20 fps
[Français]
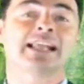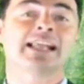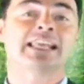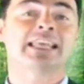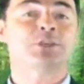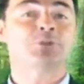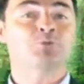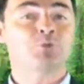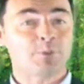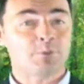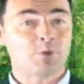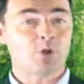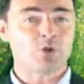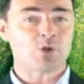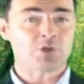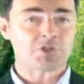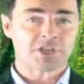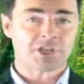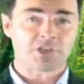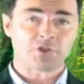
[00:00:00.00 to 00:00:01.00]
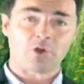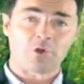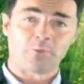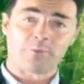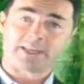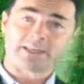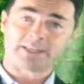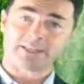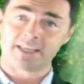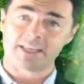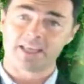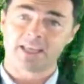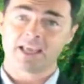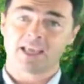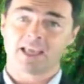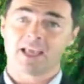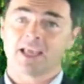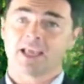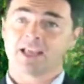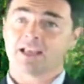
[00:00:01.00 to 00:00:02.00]
les nuits blanches ayant remplacé
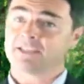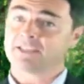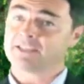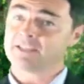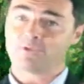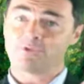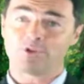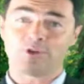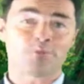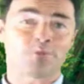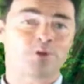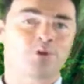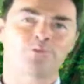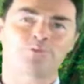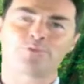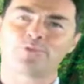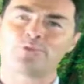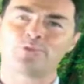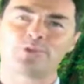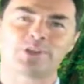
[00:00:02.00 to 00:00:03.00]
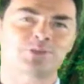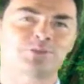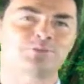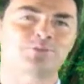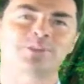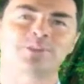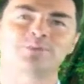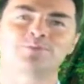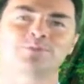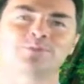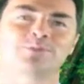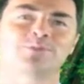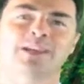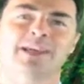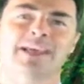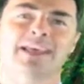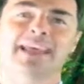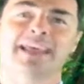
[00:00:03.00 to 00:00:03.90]
les effleurements volés du début,